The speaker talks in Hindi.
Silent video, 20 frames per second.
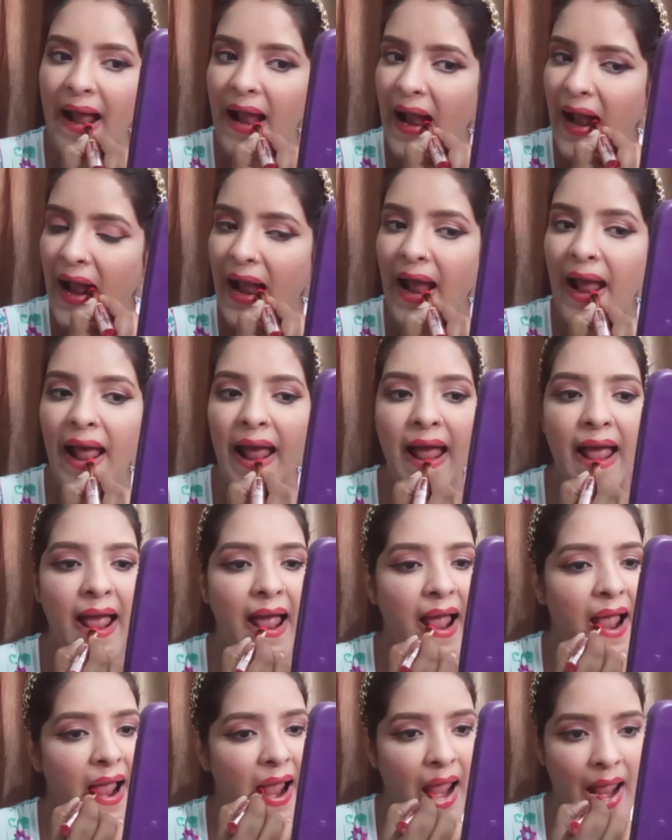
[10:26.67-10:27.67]
ये देखो इस
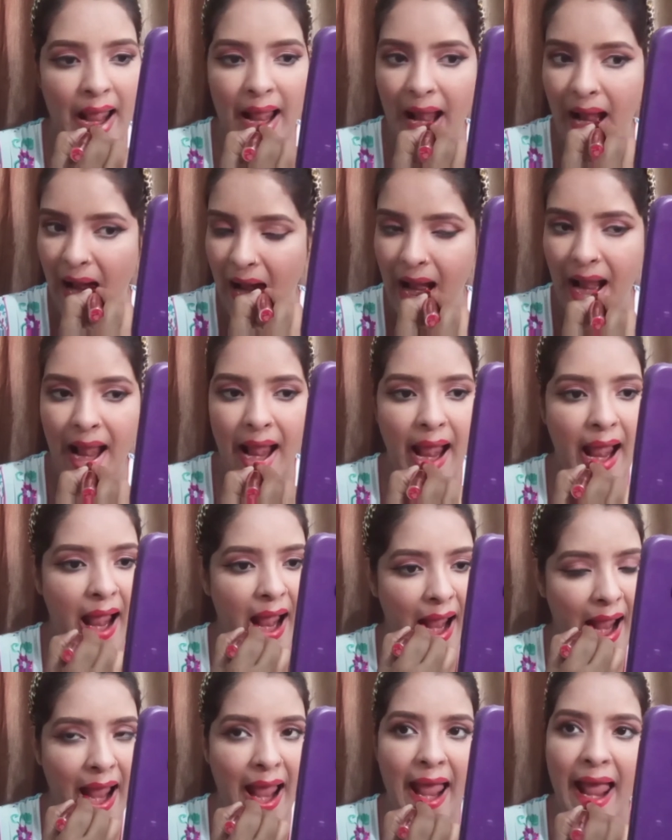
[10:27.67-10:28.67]
तरीके से ना ये
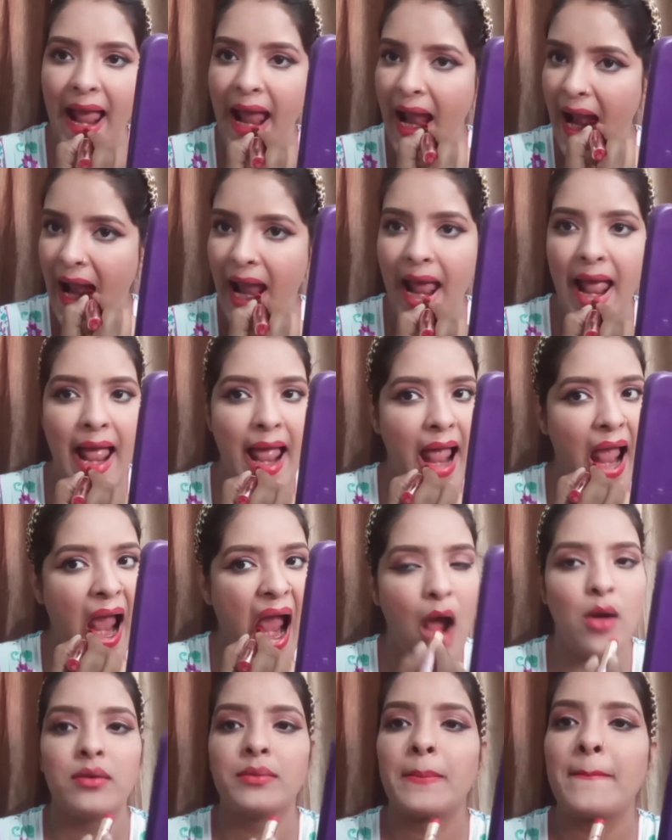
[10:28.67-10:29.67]
रेड है ना पिंक है
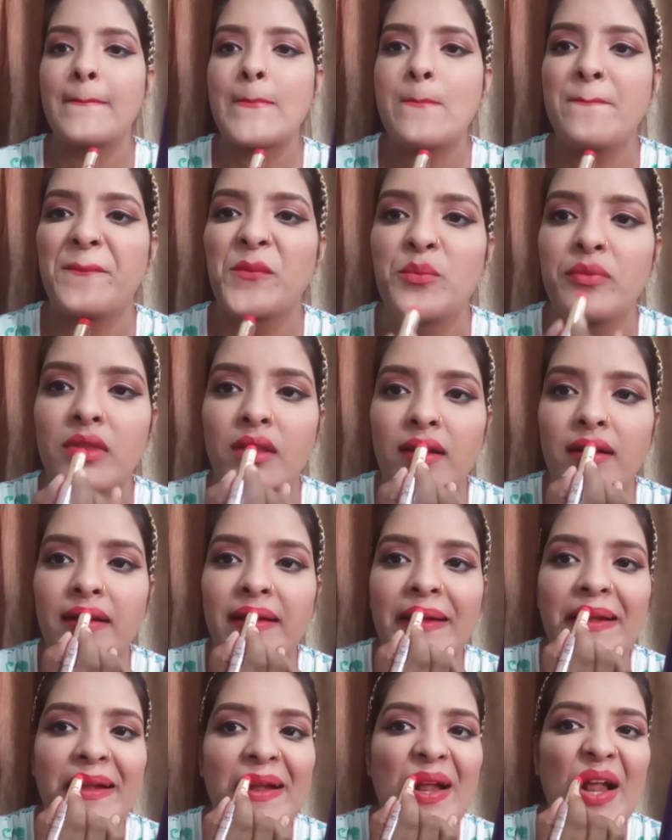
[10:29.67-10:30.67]
ये थोड़ा मर्जेंटा
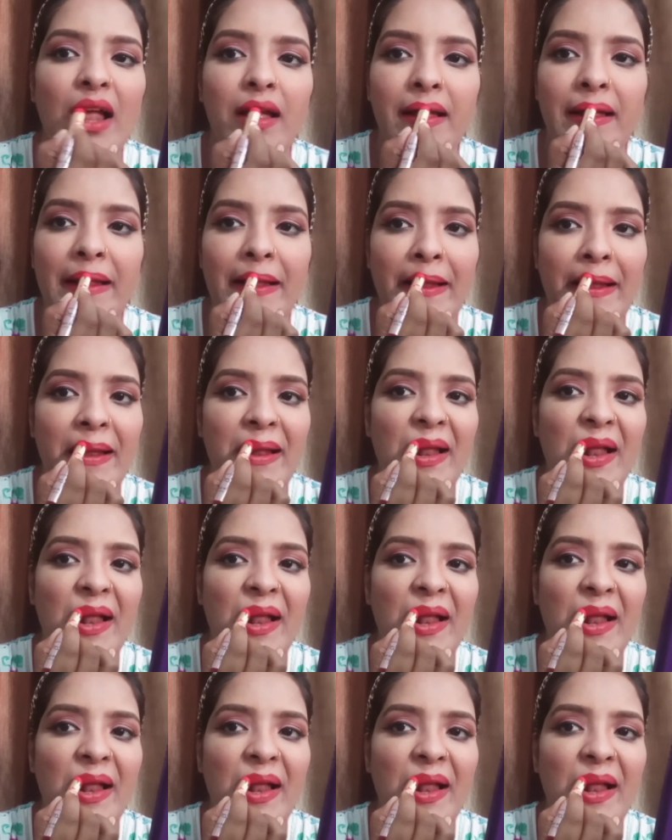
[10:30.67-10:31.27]
कलर है गाइज़